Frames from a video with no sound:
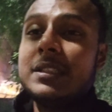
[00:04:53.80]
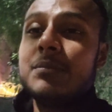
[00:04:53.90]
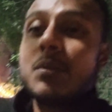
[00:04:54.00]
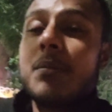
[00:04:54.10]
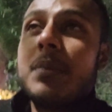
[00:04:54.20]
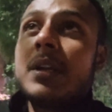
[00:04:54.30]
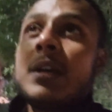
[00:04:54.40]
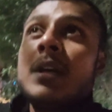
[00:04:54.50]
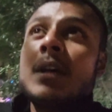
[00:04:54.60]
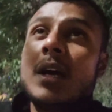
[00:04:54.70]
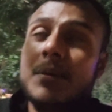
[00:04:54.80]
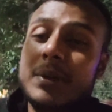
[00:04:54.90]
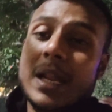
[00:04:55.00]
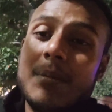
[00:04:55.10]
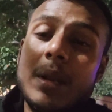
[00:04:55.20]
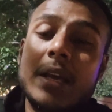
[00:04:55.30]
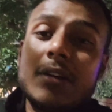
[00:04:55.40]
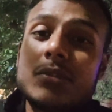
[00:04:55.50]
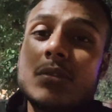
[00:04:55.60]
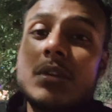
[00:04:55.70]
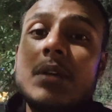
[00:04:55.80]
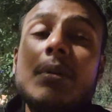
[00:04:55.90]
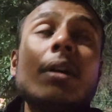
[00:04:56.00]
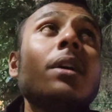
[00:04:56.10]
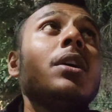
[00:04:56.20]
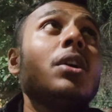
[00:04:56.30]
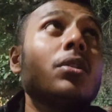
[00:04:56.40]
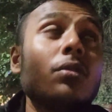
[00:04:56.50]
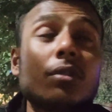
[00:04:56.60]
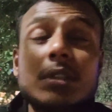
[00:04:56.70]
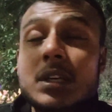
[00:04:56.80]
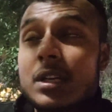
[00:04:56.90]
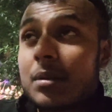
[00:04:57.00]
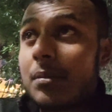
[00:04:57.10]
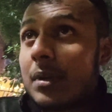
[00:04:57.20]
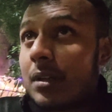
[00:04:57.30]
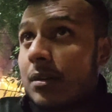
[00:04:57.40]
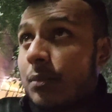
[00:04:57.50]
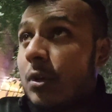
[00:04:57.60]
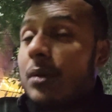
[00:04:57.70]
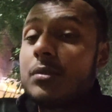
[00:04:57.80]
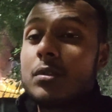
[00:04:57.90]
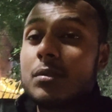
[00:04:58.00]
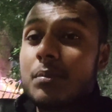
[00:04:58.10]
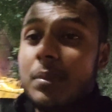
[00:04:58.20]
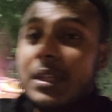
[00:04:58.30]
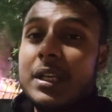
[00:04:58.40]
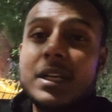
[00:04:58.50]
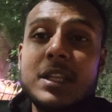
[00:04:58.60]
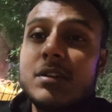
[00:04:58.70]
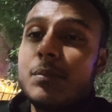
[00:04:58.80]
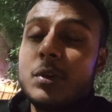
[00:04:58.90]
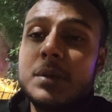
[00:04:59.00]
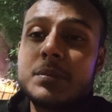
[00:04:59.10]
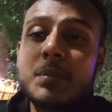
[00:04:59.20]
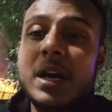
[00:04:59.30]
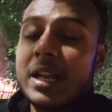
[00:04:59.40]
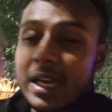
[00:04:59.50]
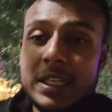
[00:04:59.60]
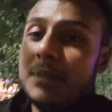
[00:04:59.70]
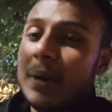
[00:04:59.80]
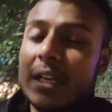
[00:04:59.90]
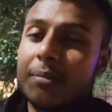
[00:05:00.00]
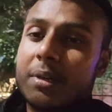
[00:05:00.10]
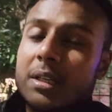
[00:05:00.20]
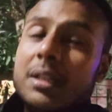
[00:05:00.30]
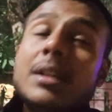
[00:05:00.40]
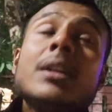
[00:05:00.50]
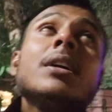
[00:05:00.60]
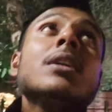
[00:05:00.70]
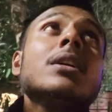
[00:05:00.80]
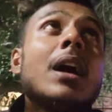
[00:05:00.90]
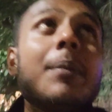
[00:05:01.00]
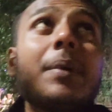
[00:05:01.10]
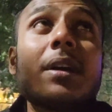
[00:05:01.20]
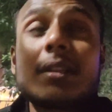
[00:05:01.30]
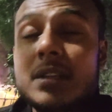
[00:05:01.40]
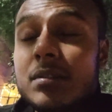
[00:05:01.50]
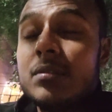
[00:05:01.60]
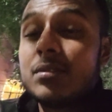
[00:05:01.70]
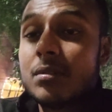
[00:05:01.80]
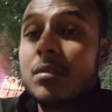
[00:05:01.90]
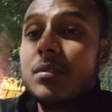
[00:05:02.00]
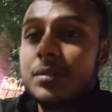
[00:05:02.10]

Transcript: है जिम प्रॉपर अभी टाइम लगेगा उसको होने में तो उसके चक्कर में मैं पुलअप्स बंदी कर दी क्योंकि पुलअप्स बाहर है ही नहीं पार्क में कहीं यहाँ पे करता हूँ तो